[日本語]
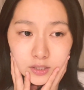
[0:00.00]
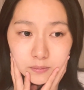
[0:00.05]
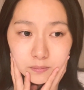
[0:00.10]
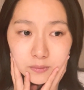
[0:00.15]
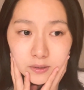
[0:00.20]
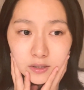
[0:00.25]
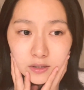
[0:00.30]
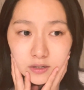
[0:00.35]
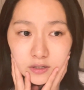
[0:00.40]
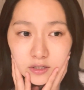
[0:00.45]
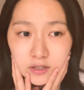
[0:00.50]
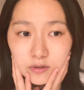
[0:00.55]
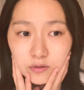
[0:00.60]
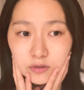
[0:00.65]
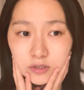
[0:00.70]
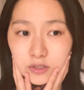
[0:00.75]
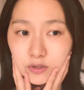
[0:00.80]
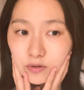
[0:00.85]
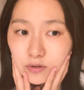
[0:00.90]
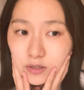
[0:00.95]
まあ、
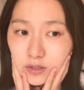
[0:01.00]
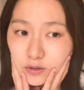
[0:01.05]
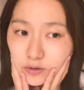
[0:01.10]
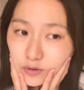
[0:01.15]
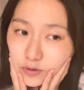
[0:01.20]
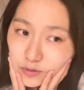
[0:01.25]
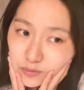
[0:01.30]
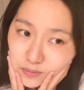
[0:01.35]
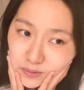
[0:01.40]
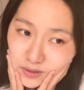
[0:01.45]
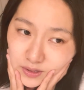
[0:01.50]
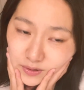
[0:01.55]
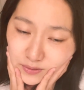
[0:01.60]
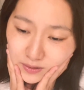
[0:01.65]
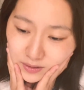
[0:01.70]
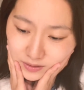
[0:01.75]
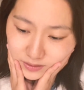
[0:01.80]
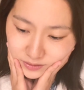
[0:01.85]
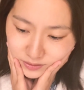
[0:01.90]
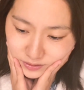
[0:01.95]
命取りというまで
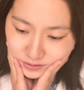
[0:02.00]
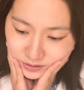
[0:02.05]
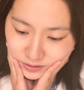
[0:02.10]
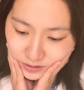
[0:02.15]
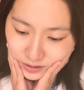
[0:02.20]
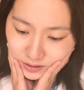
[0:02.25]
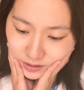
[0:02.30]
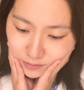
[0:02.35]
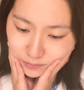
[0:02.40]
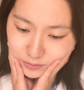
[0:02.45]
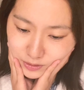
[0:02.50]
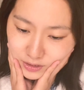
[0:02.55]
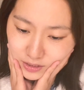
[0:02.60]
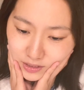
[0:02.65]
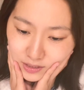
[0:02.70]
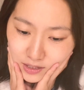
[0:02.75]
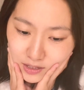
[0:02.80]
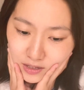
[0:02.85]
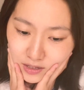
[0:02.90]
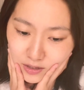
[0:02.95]
はいかないかもしれ
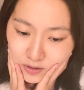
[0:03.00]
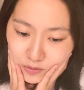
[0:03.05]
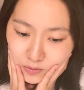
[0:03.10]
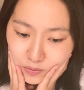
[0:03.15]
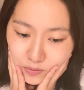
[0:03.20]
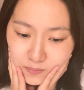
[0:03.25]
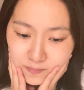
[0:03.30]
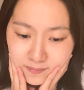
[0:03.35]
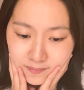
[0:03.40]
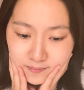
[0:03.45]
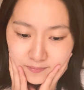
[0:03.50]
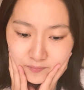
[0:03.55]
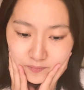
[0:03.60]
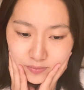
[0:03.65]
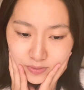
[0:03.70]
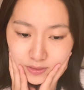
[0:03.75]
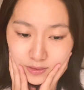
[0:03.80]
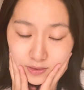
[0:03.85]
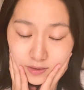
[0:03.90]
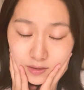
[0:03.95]
ないけど
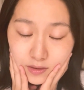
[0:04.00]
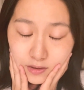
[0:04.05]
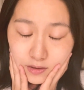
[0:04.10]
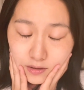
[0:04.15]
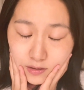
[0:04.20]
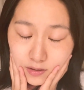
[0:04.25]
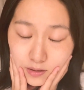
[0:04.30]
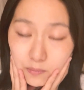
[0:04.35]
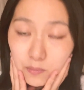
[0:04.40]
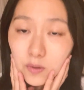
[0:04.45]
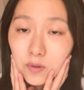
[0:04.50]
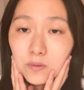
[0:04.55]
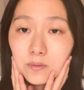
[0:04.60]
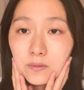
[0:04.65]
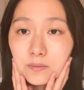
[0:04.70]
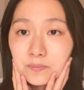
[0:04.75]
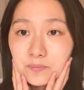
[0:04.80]
でも、